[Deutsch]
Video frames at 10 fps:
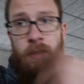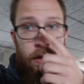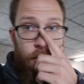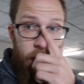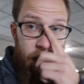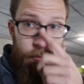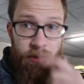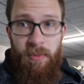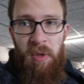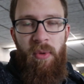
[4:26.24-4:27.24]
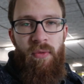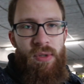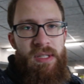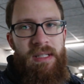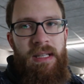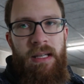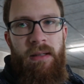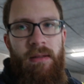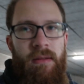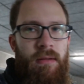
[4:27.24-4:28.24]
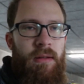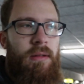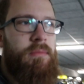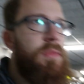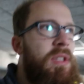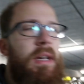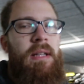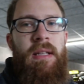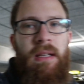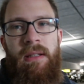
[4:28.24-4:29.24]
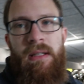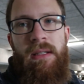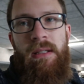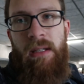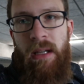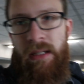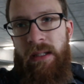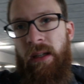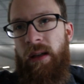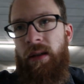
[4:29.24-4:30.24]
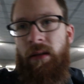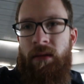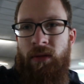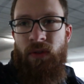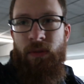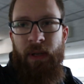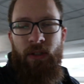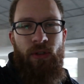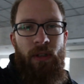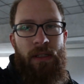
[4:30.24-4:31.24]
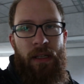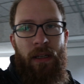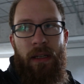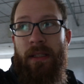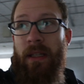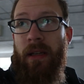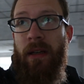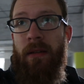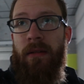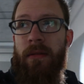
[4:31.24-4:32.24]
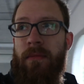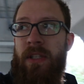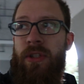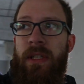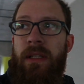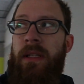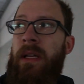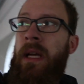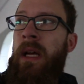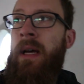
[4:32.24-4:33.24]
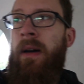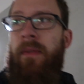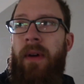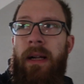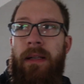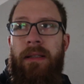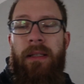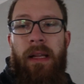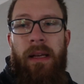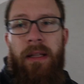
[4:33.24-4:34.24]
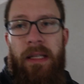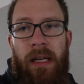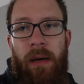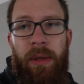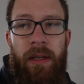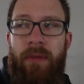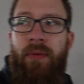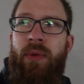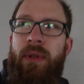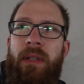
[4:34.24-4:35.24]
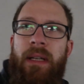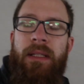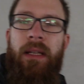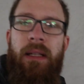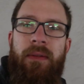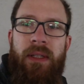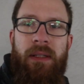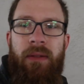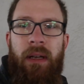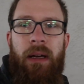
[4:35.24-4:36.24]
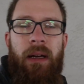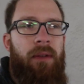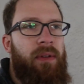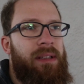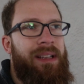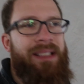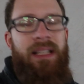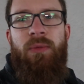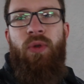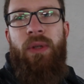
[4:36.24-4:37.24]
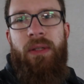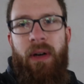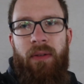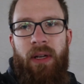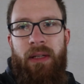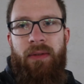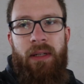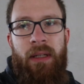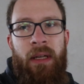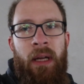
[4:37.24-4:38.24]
Auch hier habe ich mich bewusst gegen ähm, TA Technics, ST, Suspension etc. etc. Ähm, entschieden, weil ich denke, dass AP für das Geld, was sie verlangen, einfach ein extrem gutes Fahrwerk liefern,